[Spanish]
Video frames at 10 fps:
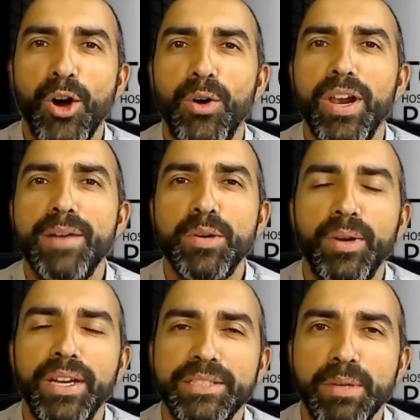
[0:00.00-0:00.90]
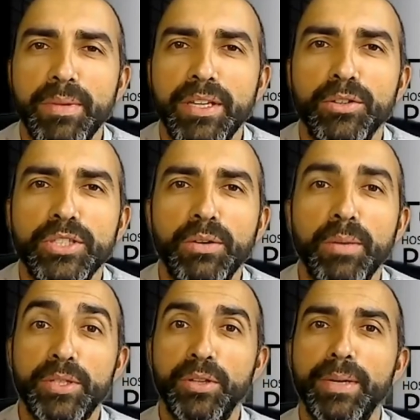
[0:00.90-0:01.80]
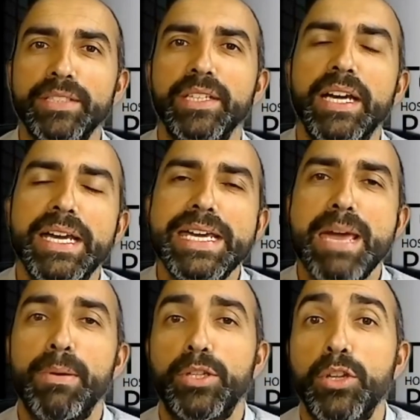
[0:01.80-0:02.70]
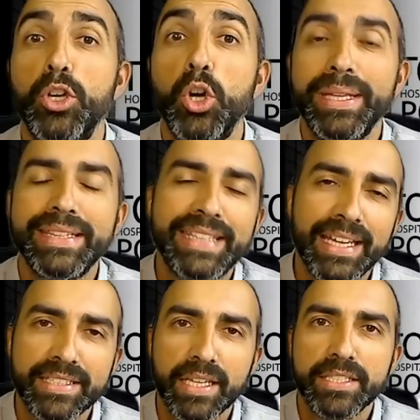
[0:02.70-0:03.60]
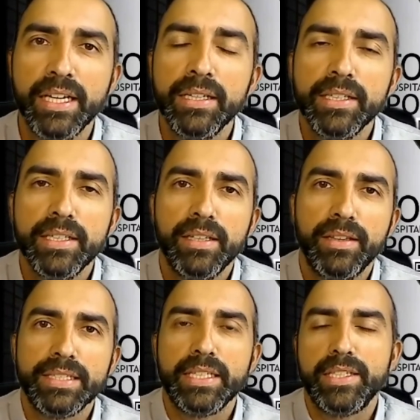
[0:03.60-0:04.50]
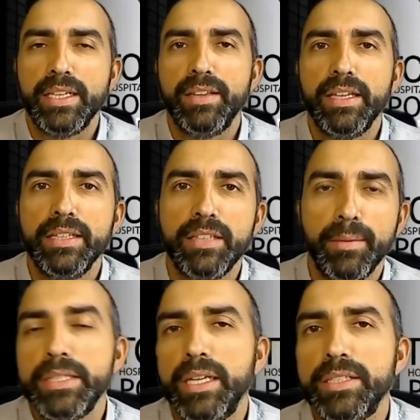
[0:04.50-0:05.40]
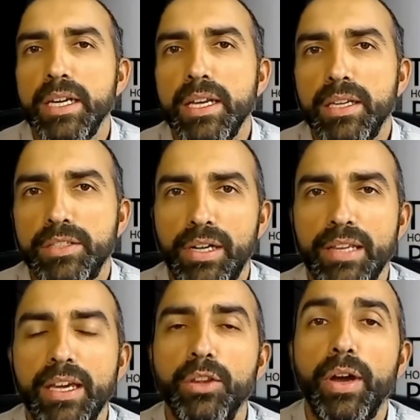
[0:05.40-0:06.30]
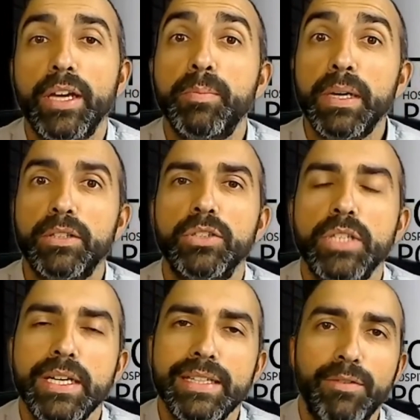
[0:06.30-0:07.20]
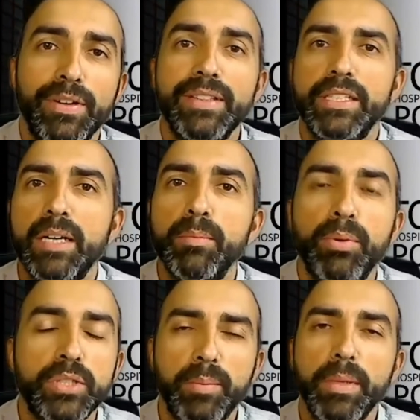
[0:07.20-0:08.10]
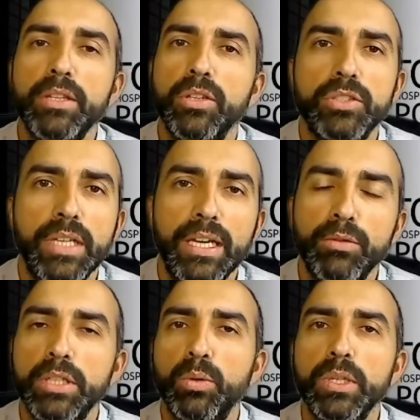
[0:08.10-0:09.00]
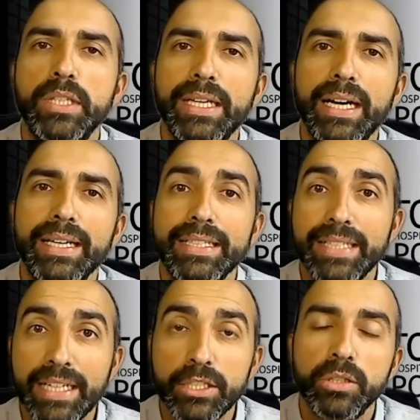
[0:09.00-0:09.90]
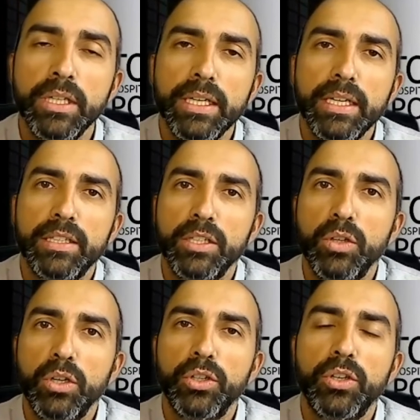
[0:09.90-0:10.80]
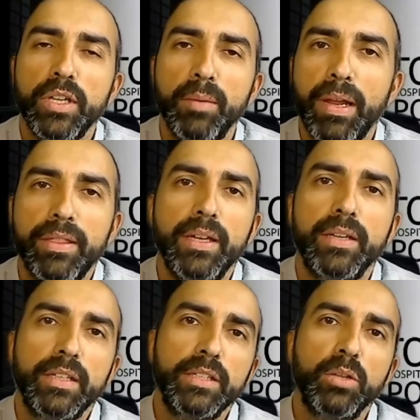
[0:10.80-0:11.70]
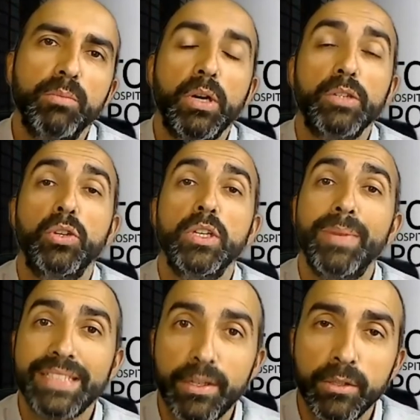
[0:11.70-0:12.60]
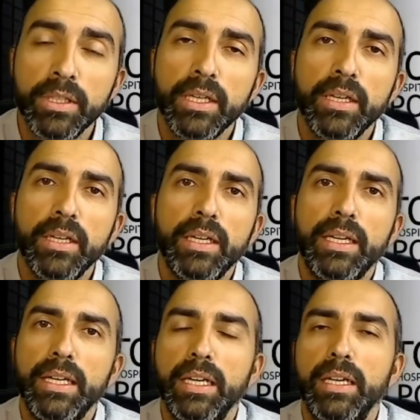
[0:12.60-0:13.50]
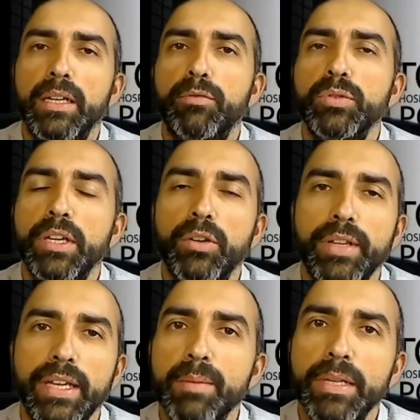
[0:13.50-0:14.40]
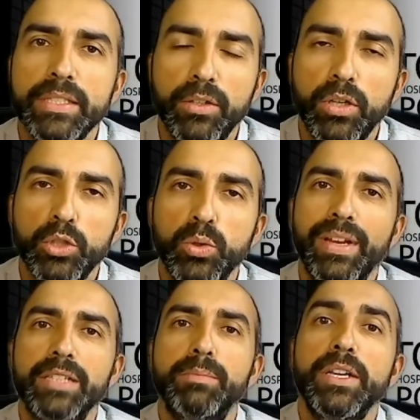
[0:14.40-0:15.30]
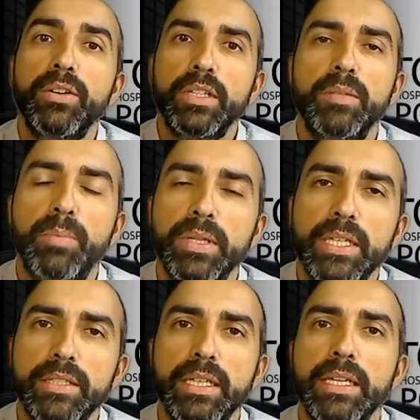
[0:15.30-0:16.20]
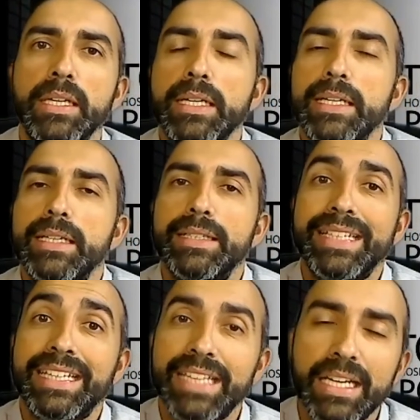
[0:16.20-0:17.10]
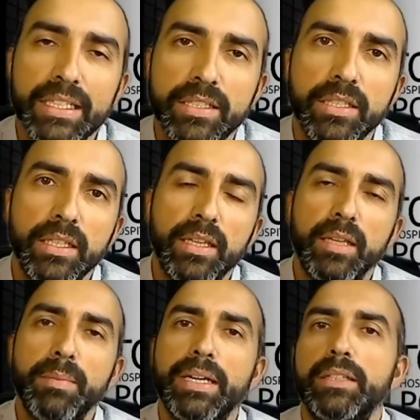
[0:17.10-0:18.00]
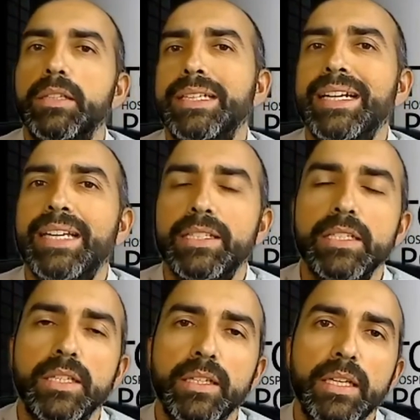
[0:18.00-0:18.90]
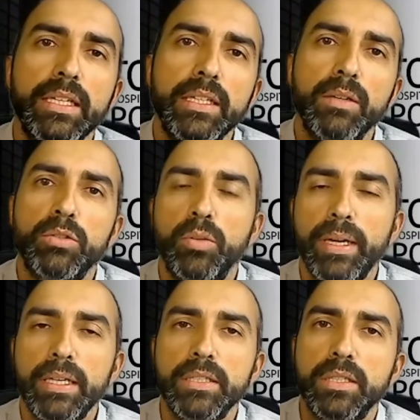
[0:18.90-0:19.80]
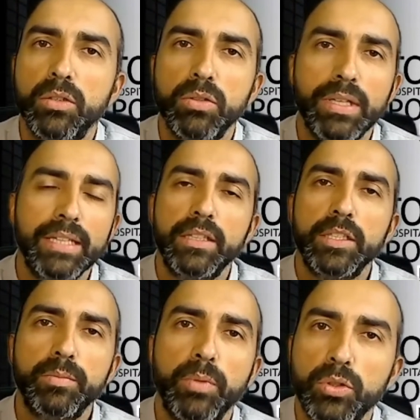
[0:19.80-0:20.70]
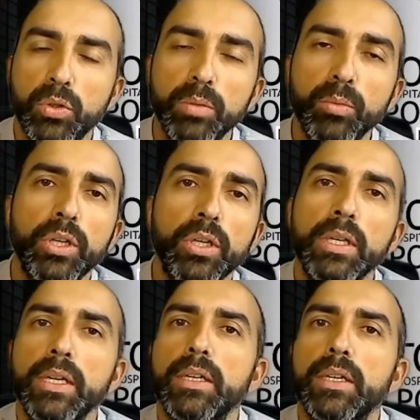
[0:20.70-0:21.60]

Hola, muy buenas, bienvenidos a un episodio más, episodio 96 ya de esta serie de entrevistas que estoy realizando a expertos de diferentes campos, segmentos de la industria turística y en este caso tengo el honor y el placer de tener conmigo a Tony Mascaro, el eh, fundador de Mascaro que es una de las mayores empresas de digitales y de marketing digital que existen en nuestro país, con clientes por todo el mundo